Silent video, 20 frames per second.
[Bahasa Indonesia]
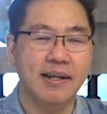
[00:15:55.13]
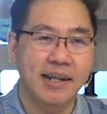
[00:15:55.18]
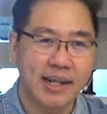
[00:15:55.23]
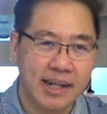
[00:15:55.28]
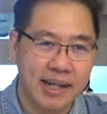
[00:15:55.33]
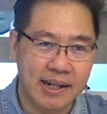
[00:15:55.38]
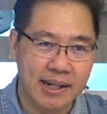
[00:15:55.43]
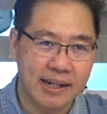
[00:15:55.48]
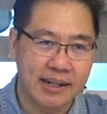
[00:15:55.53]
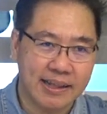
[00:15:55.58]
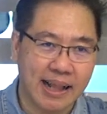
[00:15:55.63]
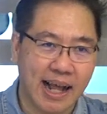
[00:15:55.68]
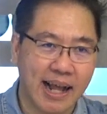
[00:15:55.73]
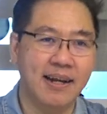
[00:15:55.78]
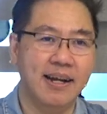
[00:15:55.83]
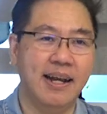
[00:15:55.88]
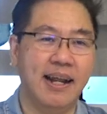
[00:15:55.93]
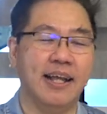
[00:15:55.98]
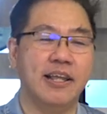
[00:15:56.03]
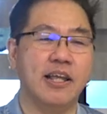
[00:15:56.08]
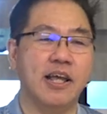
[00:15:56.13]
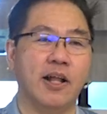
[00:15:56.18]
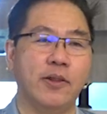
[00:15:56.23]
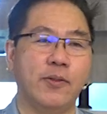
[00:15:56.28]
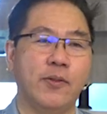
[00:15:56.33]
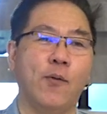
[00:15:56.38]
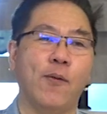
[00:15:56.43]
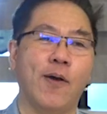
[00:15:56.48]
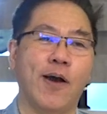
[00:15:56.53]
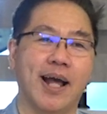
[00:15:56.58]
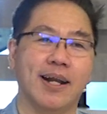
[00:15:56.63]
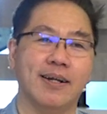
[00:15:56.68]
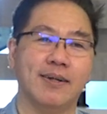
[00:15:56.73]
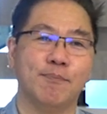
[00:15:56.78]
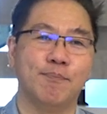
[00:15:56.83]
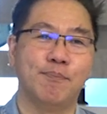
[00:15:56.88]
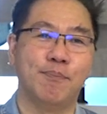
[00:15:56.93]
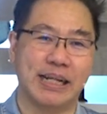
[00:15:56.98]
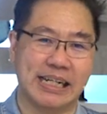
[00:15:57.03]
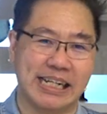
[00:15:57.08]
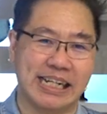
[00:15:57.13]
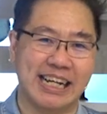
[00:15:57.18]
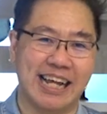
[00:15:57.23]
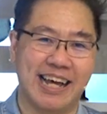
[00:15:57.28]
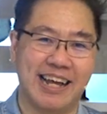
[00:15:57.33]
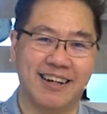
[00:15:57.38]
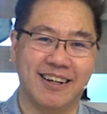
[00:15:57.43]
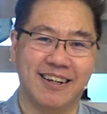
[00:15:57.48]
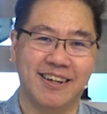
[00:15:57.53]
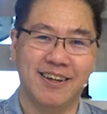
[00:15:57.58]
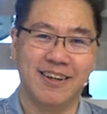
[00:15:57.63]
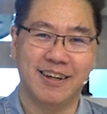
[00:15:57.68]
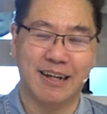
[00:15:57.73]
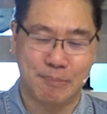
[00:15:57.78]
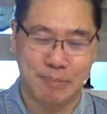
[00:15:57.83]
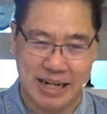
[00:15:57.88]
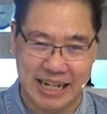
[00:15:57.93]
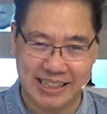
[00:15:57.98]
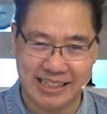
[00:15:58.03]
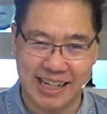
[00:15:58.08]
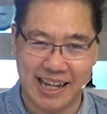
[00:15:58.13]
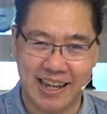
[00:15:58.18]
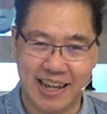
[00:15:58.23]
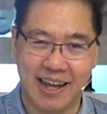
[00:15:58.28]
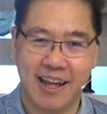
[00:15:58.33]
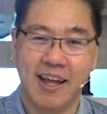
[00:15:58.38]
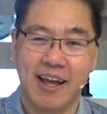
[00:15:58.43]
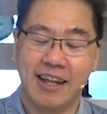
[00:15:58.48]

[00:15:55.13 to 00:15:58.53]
ini tandanya Tuhan berkenan kepada saya.